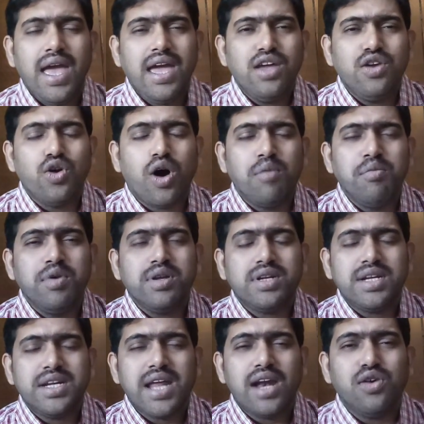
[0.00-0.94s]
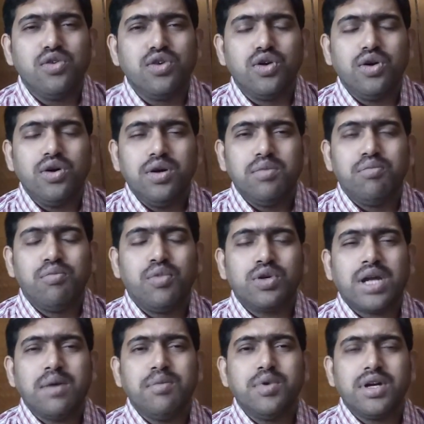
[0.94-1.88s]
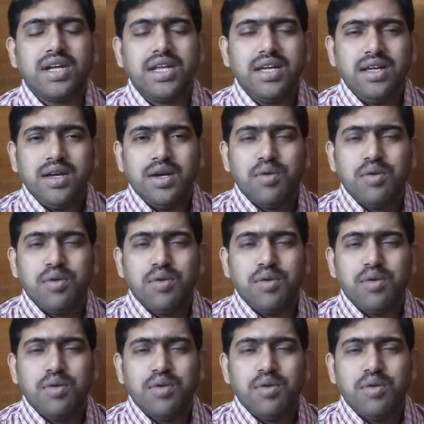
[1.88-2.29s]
এই র মেটেরিয়ালগুলো মোটামুটি